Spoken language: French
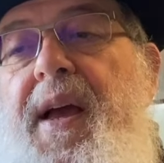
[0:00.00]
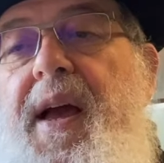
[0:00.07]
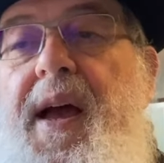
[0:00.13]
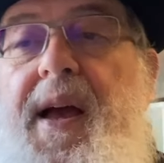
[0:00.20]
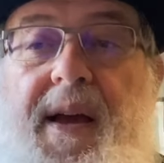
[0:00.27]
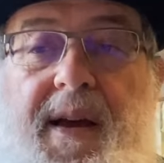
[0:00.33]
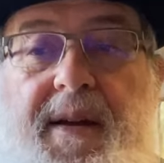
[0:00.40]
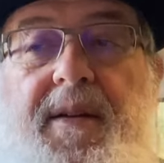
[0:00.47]

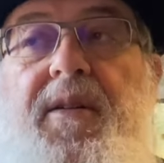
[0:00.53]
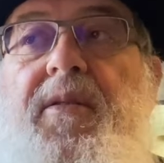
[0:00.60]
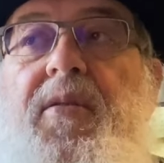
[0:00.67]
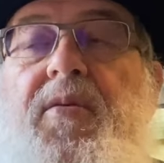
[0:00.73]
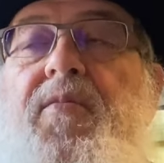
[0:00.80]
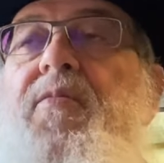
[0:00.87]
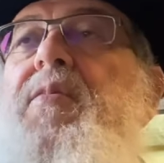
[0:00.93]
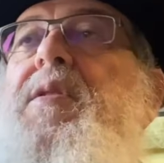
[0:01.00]
à
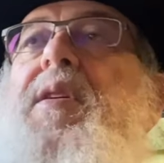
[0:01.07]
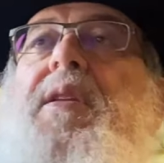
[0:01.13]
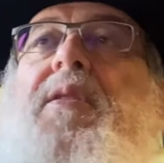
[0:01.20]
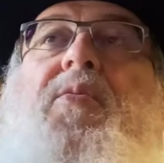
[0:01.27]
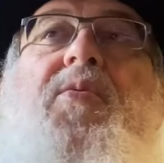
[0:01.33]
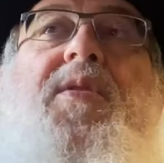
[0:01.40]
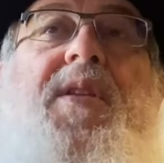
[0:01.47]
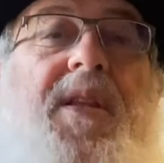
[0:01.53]
cette
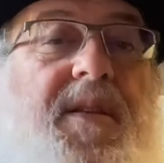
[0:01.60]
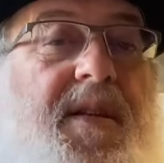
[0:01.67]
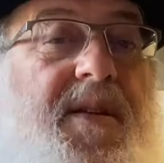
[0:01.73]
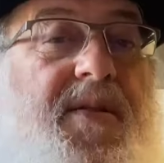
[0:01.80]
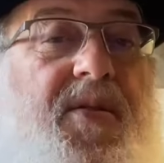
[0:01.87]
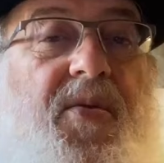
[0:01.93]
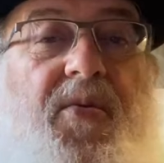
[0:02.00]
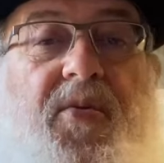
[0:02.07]

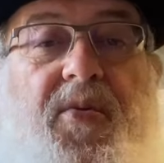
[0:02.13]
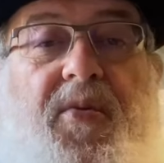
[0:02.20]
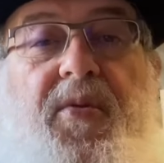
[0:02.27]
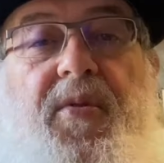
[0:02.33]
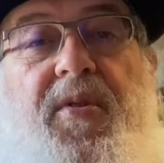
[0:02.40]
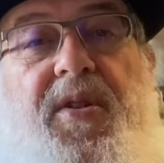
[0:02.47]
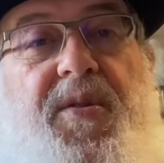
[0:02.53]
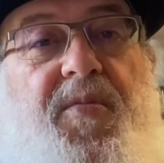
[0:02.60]
constatation
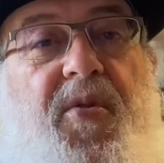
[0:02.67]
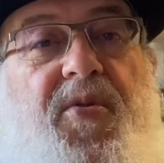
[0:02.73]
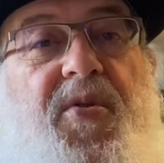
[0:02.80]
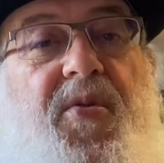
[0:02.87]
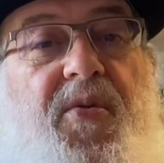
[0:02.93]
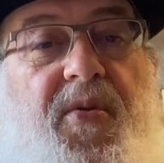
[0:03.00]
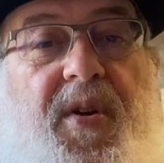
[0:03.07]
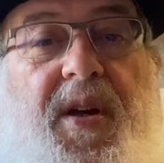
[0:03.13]
une
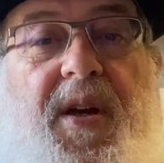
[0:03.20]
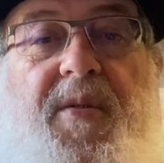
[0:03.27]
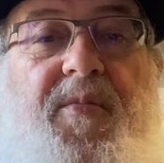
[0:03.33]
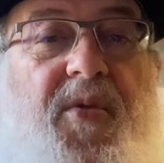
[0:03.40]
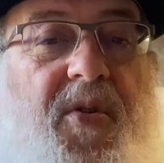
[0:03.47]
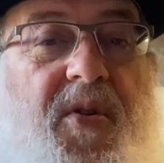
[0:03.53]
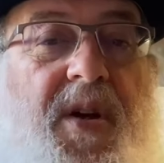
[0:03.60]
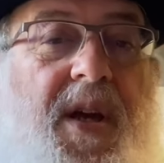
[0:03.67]
dimension
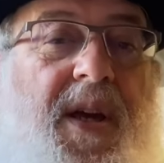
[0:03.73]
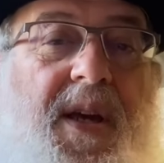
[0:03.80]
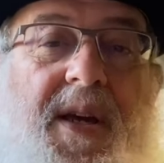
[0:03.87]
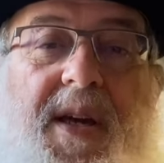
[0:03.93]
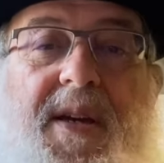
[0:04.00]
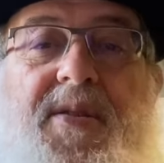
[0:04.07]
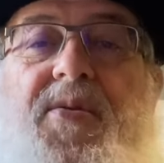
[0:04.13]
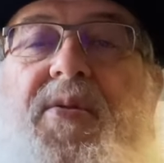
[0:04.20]
également
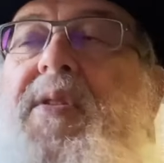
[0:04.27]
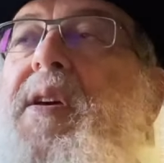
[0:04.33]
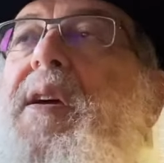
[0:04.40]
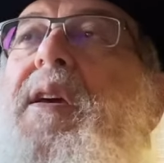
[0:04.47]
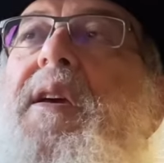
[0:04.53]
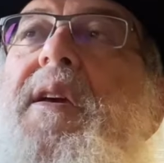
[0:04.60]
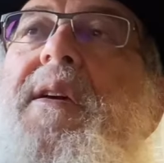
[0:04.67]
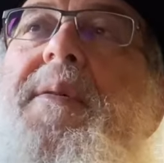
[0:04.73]

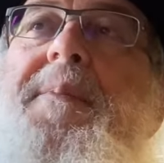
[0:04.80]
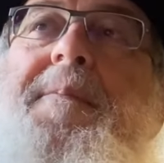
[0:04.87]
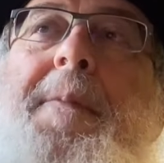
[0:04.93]
ésotérique